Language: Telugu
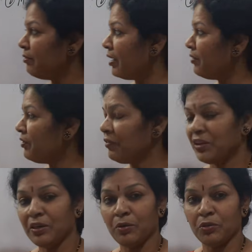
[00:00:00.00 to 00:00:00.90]
వన్
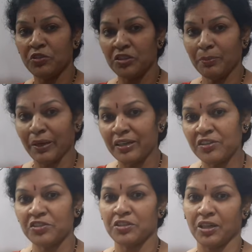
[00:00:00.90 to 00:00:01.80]
ఫిఫ్టీన్లోంచి
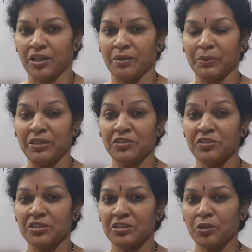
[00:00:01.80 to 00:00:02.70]
మైనస్ చేయాలి మైనస్
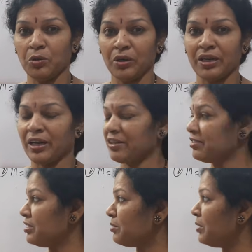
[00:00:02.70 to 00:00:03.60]
చేస్తే లోవర్ క్లాస్
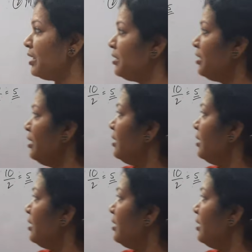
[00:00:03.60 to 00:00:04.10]
ఇంటర్వెల్ అంటే